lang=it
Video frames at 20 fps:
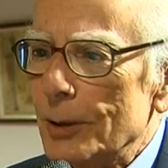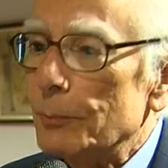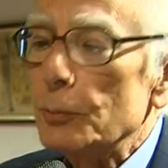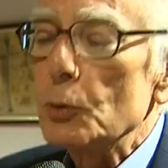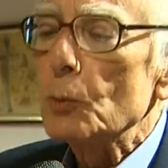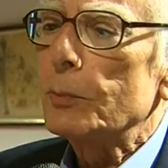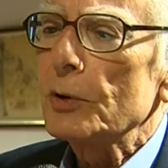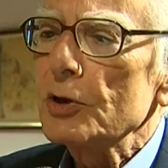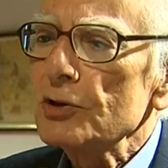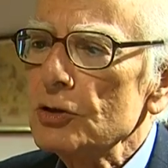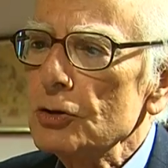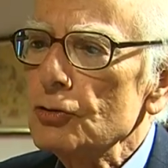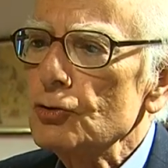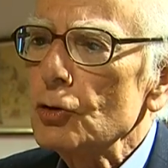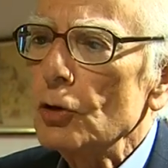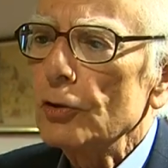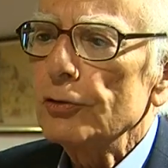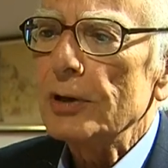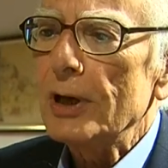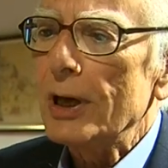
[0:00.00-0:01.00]
più
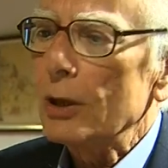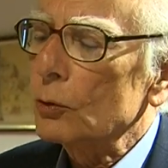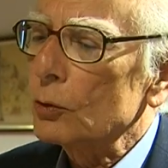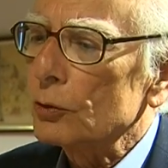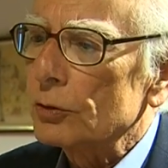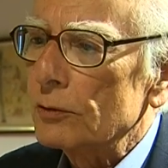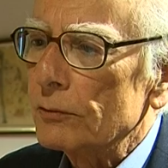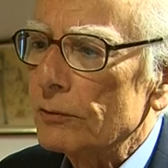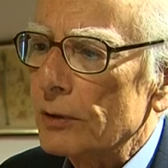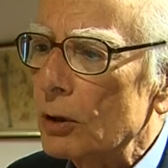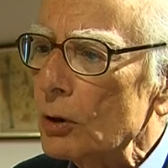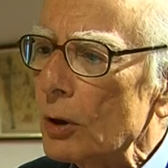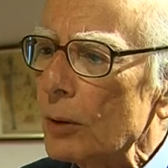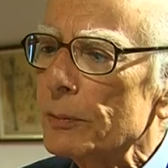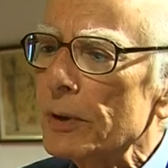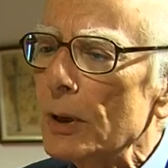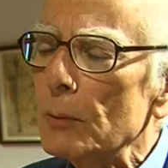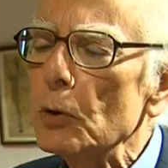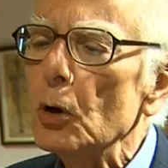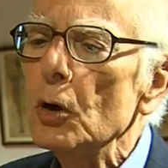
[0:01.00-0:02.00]
prestigiose e così via. Noi
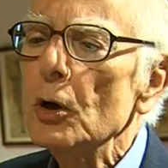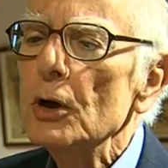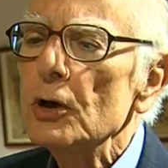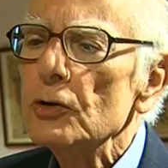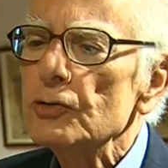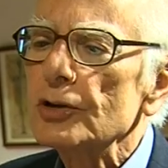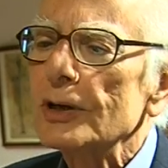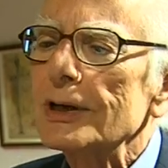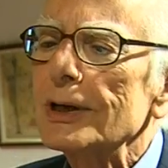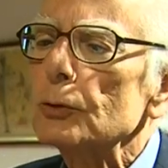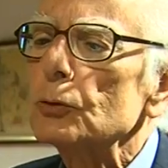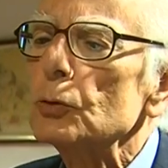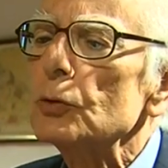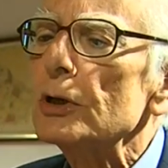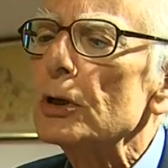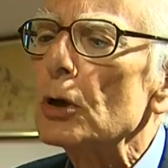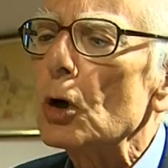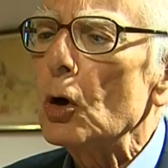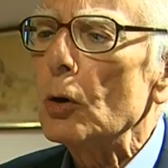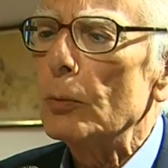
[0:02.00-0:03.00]
abbiamo cercato
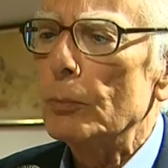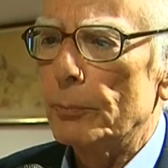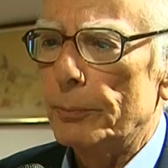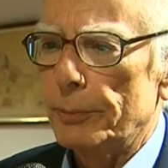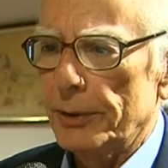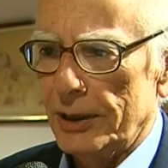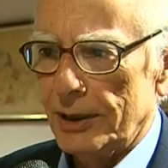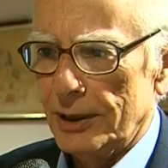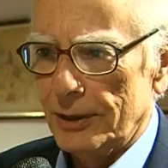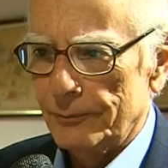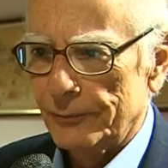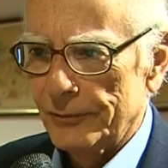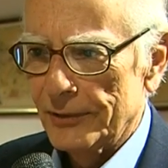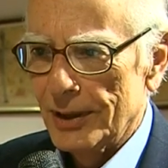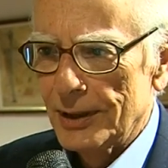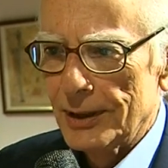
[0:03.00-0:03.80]
di rompere